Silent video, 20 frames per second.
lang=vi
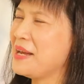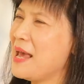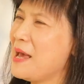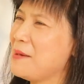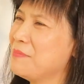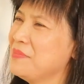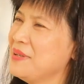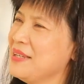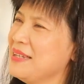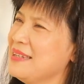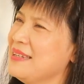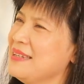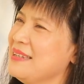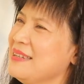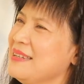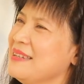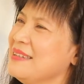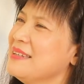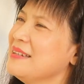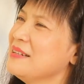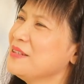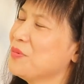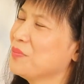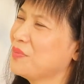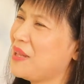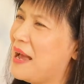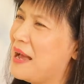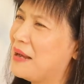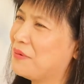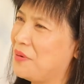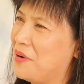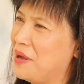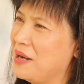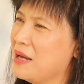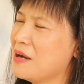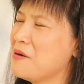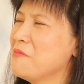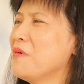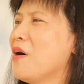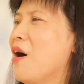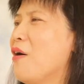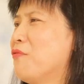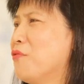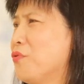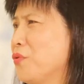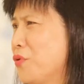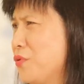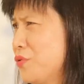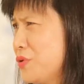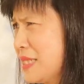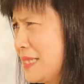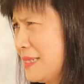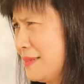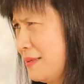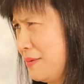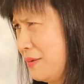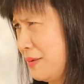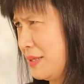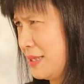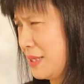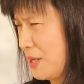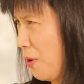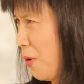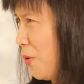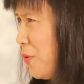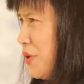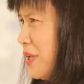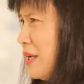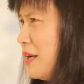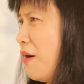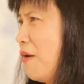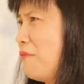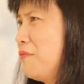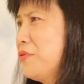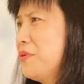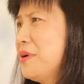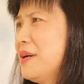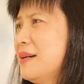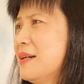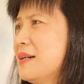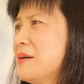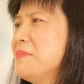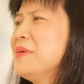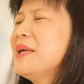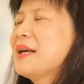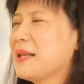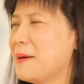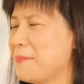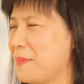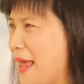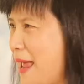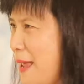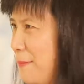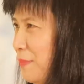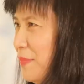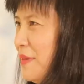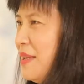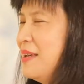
đẹp thì như chúng ta hàng nói là không có phụ nữ xấu chỉ có phụ nữ không biết làm đẹp